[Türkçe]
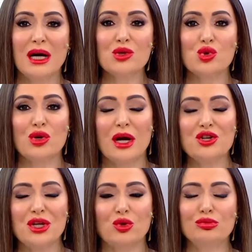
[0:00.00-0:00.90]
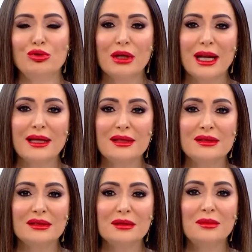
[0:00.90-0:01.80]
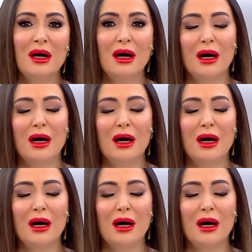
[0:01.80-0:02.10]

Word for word: Daha sonra Ayşe'yi kum olarak getirdim.